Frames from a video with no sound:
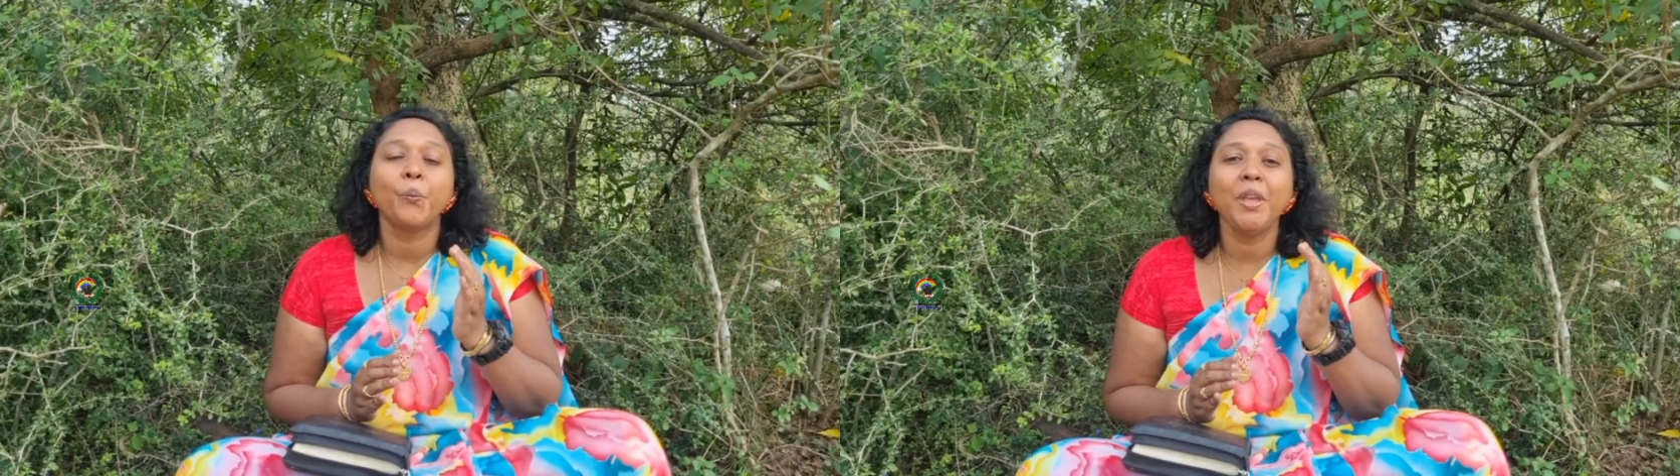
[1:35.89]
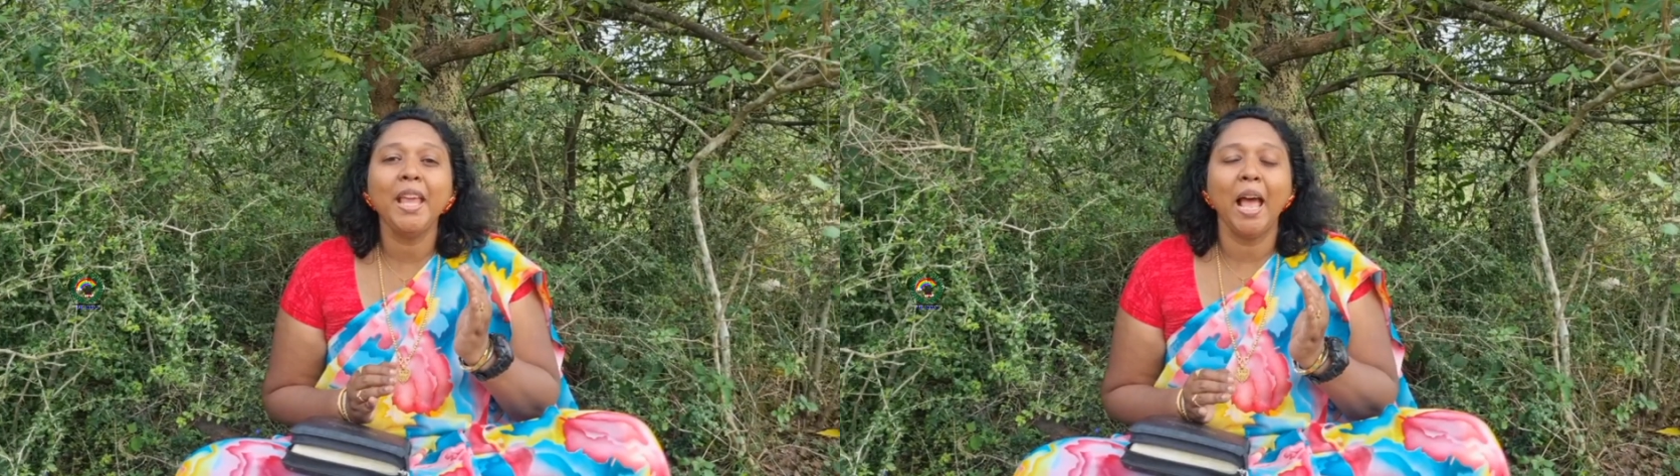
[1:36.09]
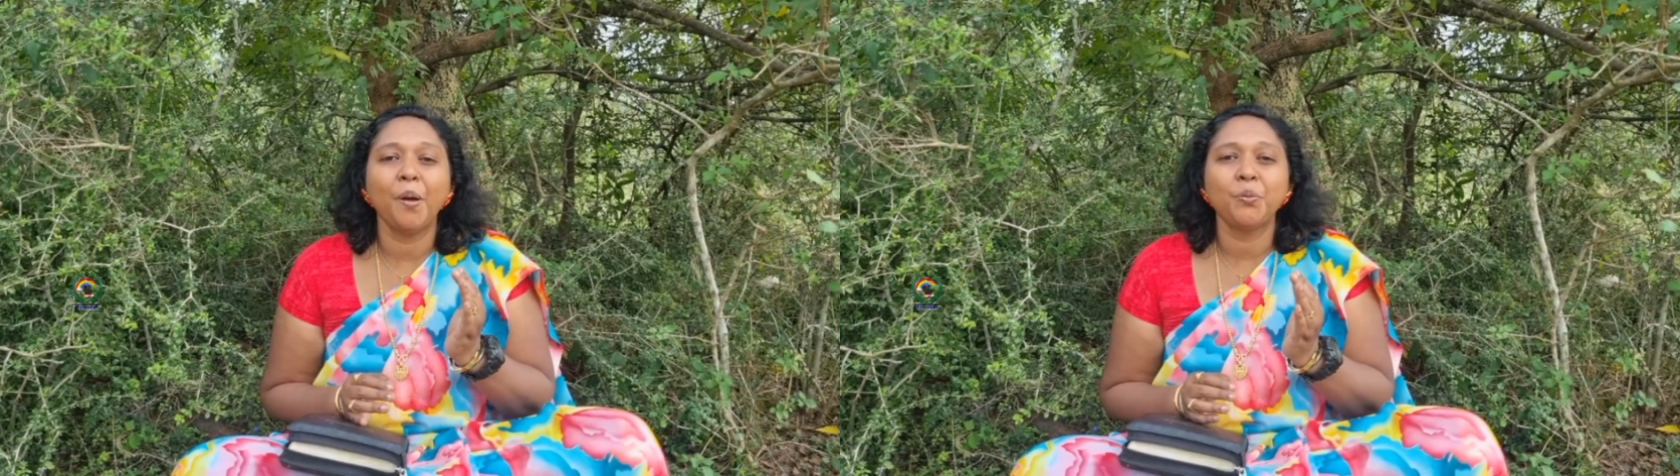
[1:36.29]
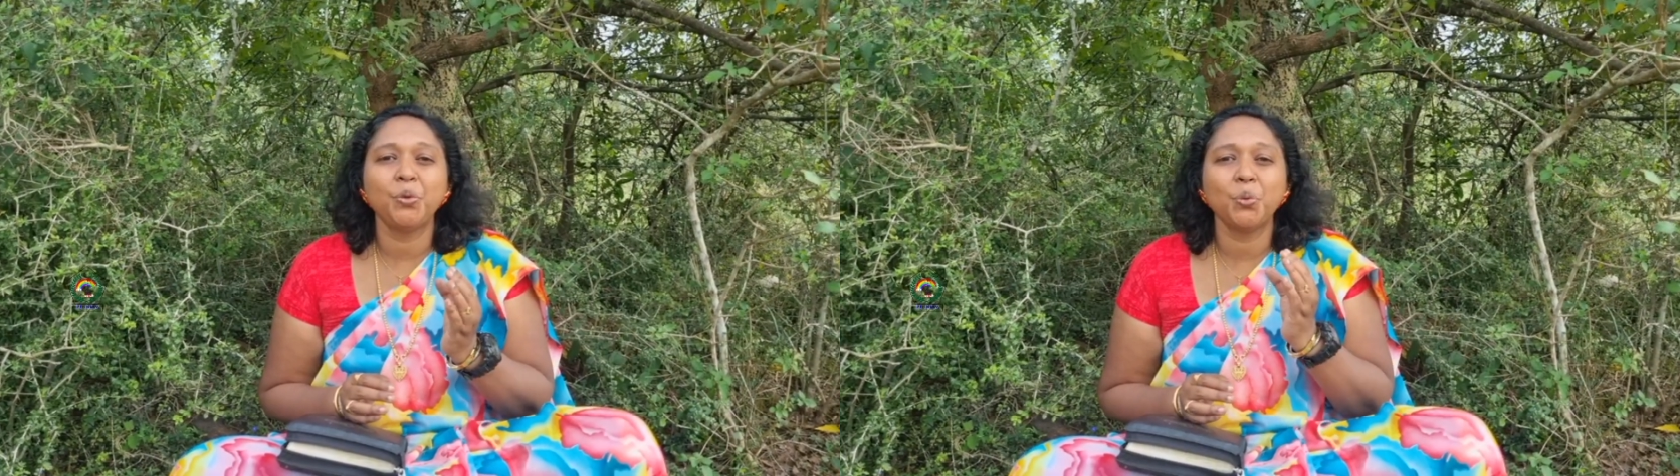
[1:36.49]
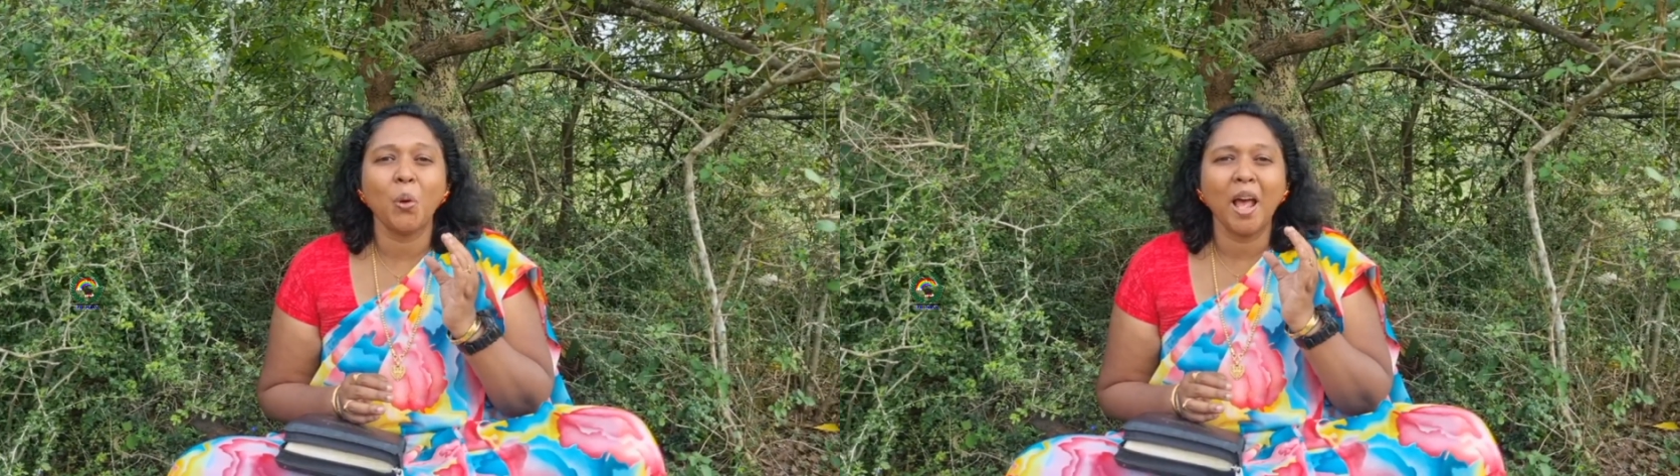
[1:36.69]
வி ஹாவ்
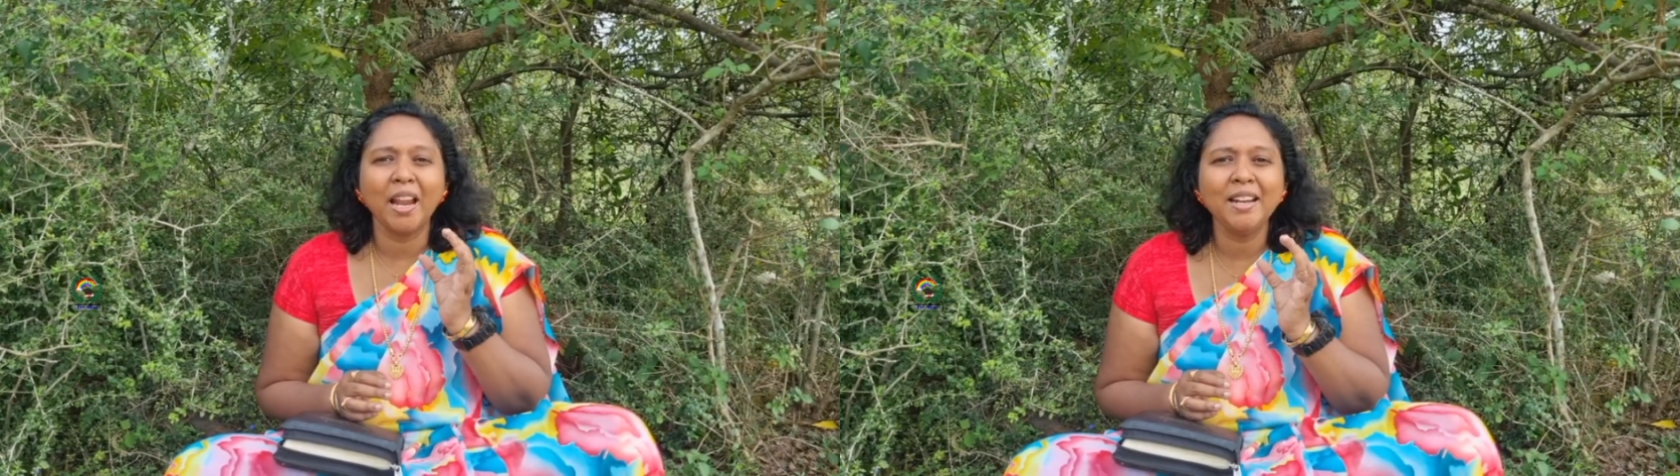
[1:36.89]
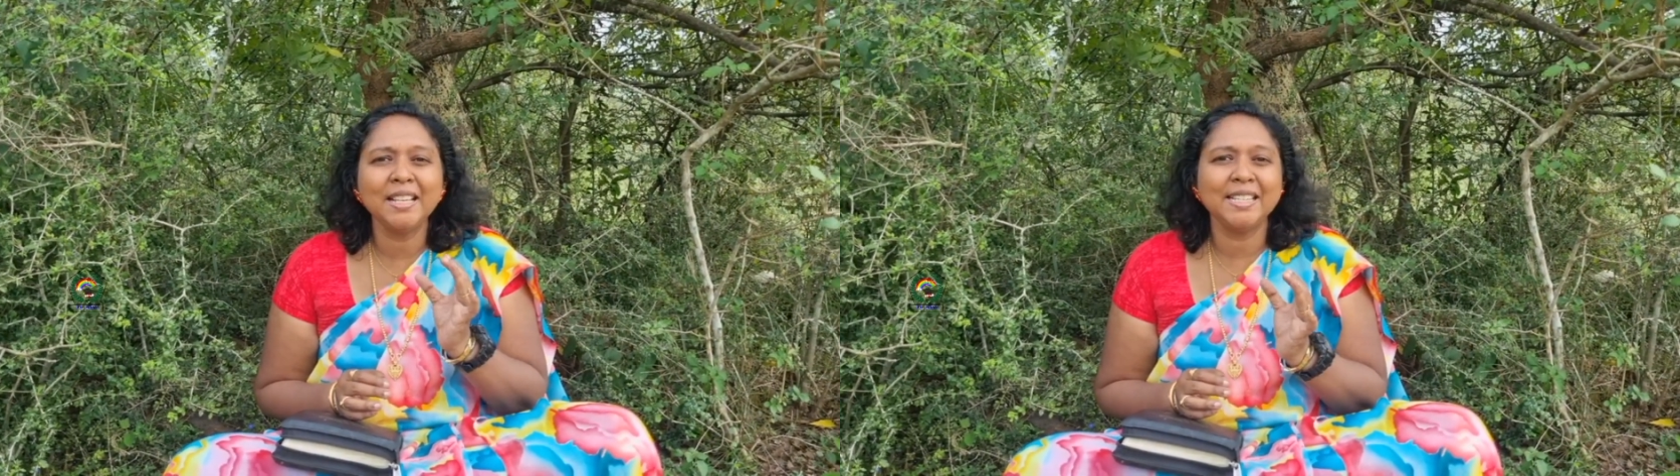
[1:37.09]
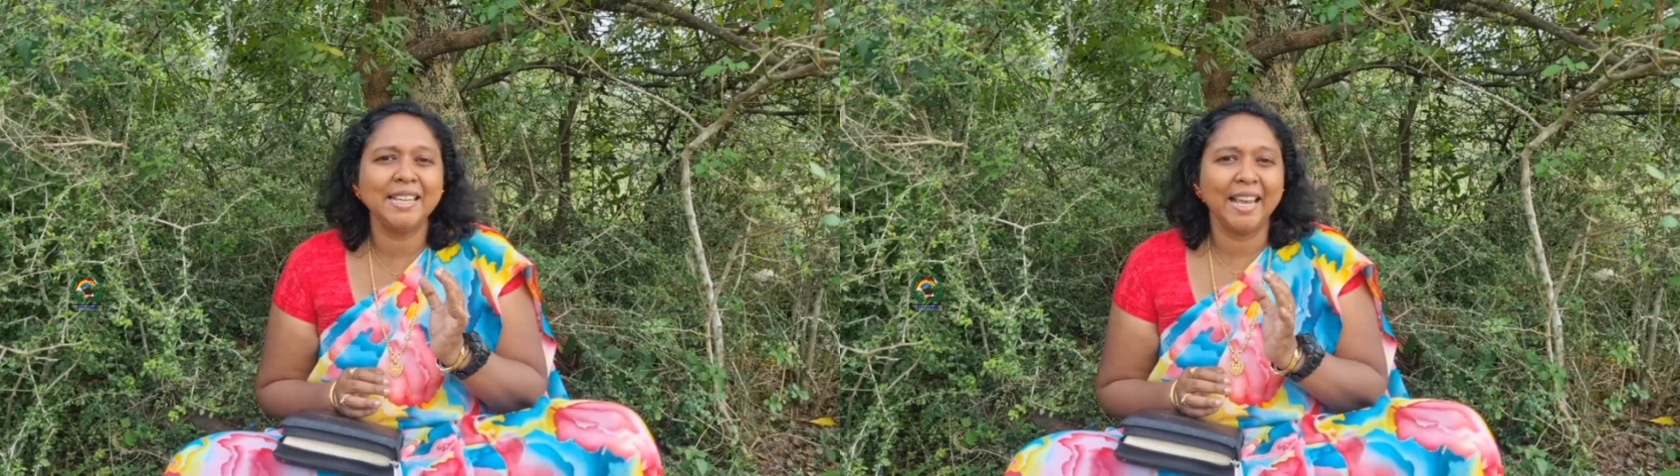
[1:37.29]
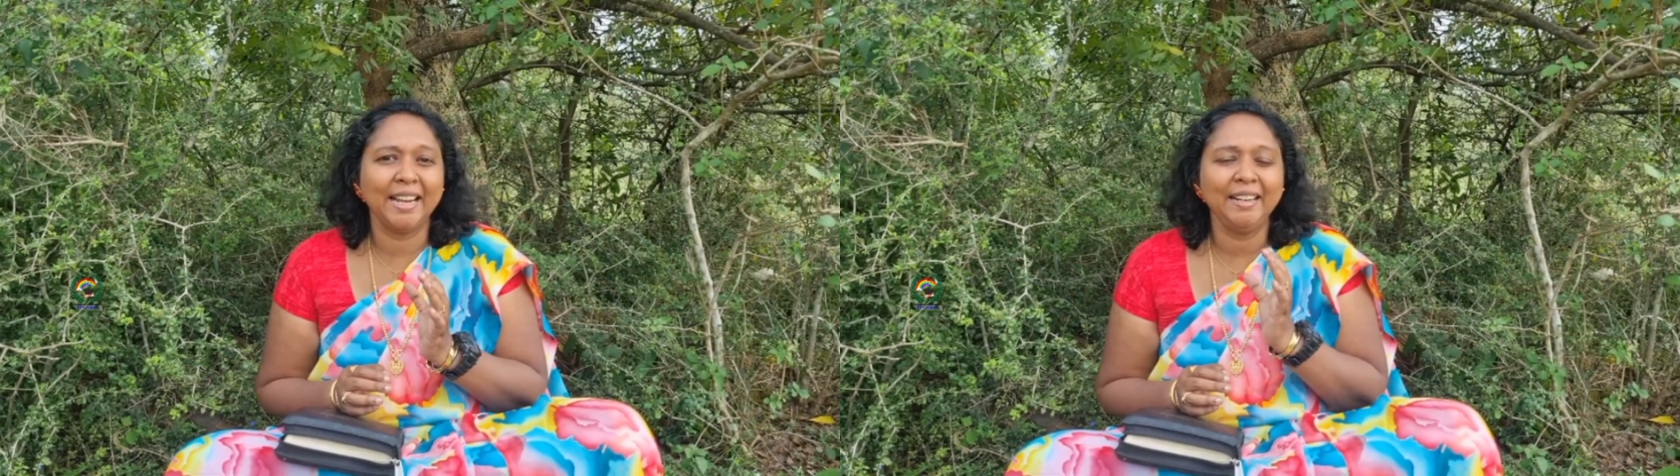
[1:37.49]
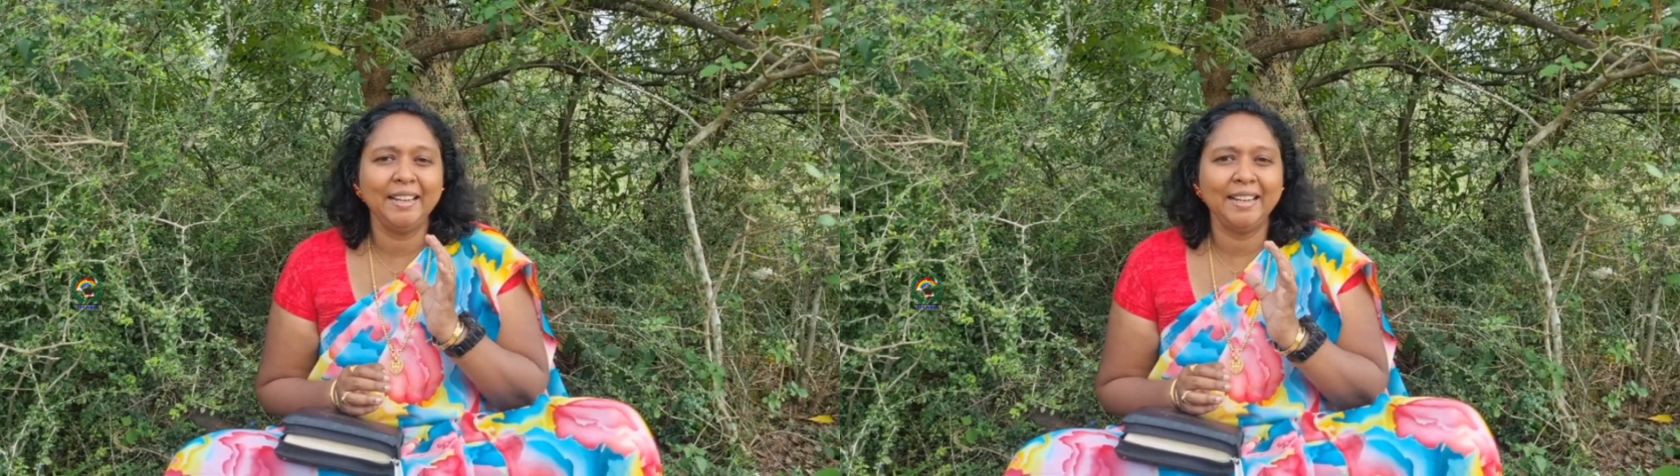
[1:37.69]
டு அண்டர்ஸ்டாண்ட்